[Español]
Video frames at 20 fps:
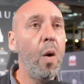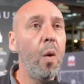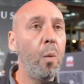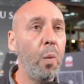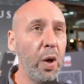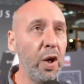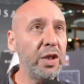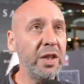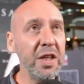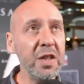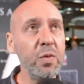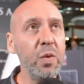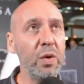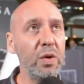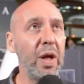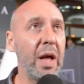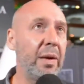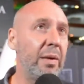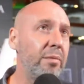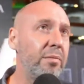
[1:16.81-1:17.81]
Bueno, tienes, eh,
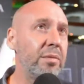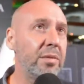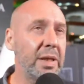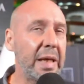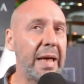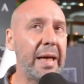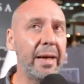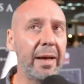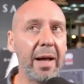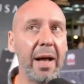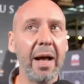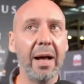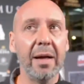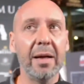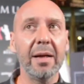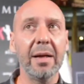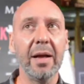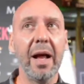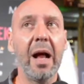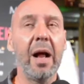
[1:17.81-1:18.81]
eh,
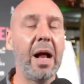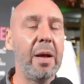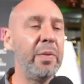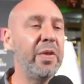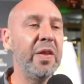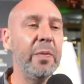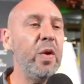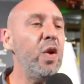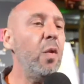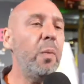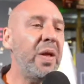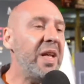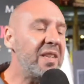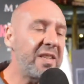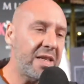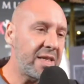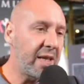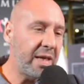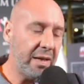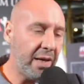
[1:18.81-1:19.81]
al principio no
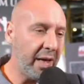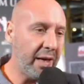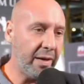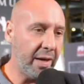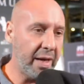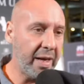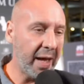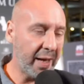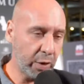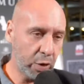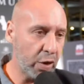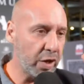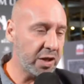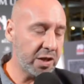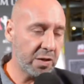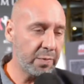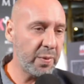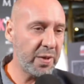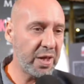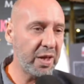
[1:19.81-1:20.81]
piensas en,
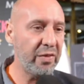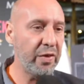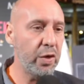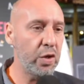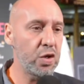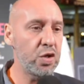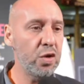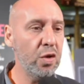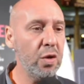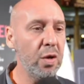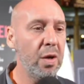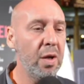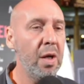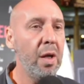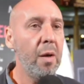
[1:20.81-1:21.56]
actores específicos, ¿no?